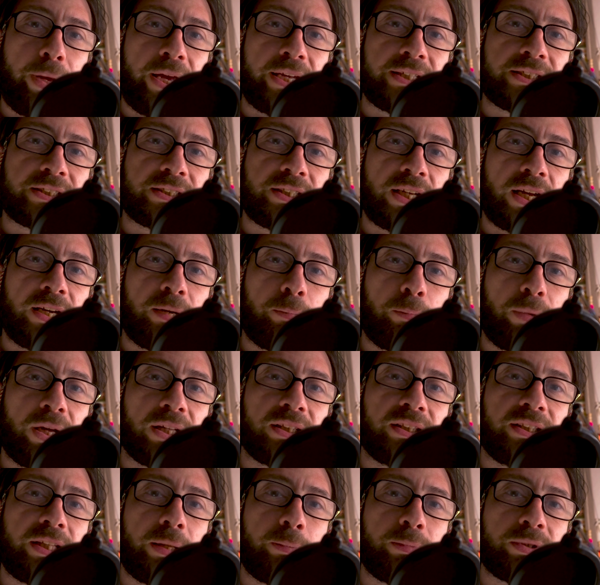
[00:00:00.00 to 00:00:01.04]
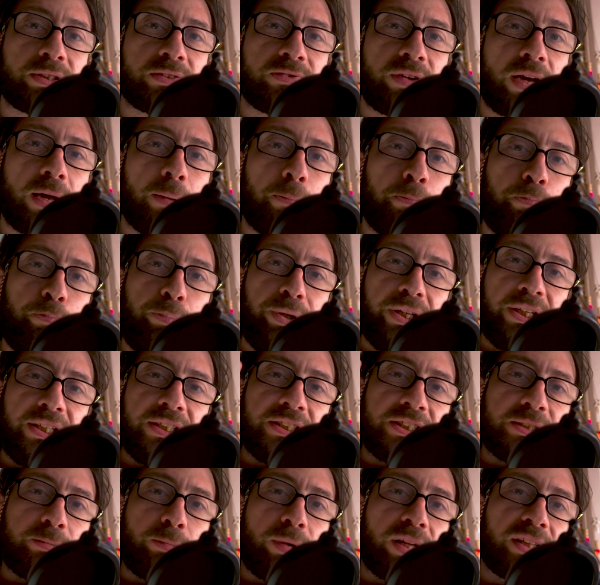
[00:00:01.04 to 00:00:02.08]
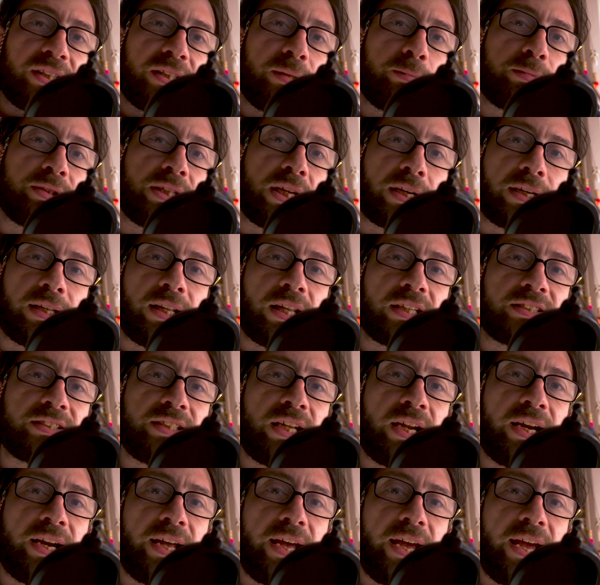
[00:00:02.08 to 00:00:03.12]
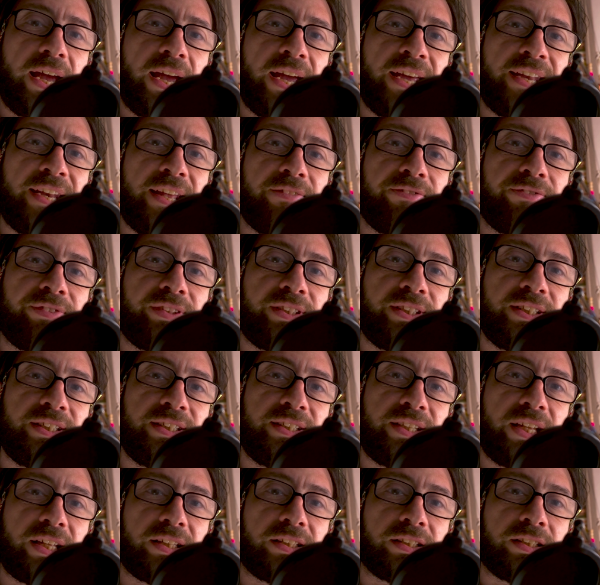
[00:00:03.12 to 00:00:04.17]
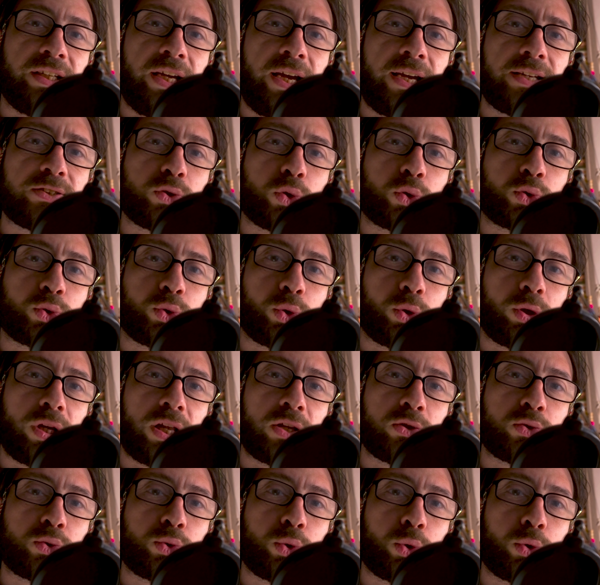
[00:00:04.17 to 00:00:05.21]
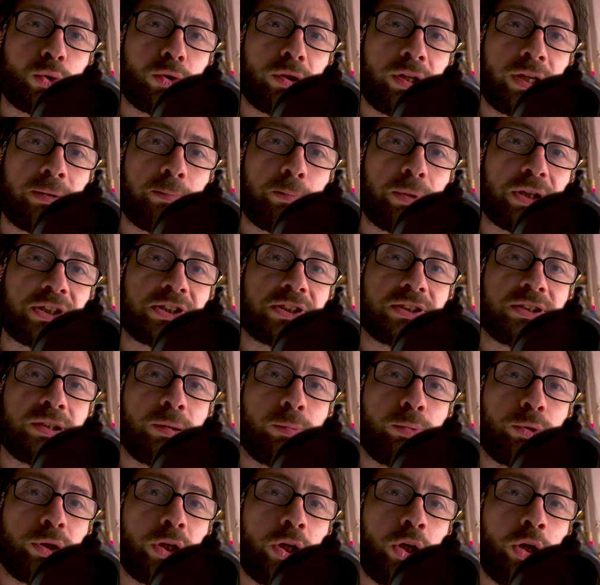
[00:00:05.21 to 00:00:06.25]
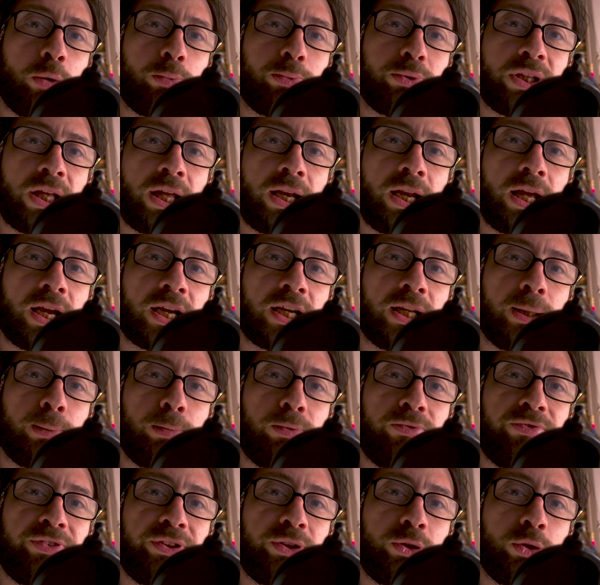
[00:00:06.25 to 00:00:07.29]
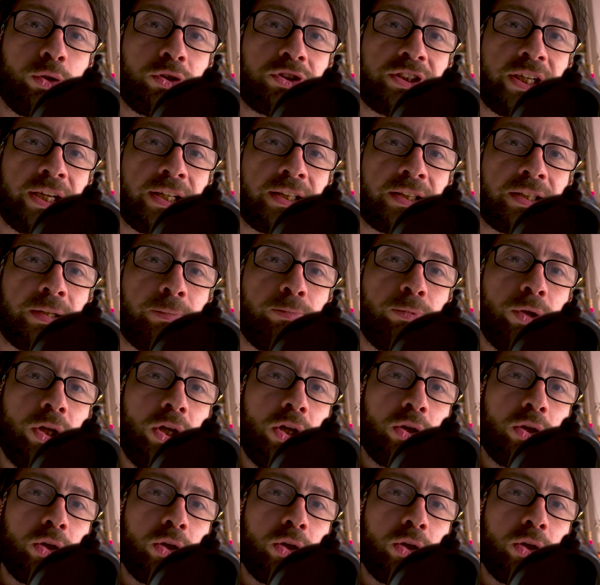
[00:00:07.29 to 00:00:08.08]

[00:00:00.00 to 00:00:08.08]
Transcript: 5 tane maddemiz var. Birinci maddemiz arkadaşlar NFT nedir? En çok sorulan soruların başında bu geliyor. Bununla alakalı bir video çektim.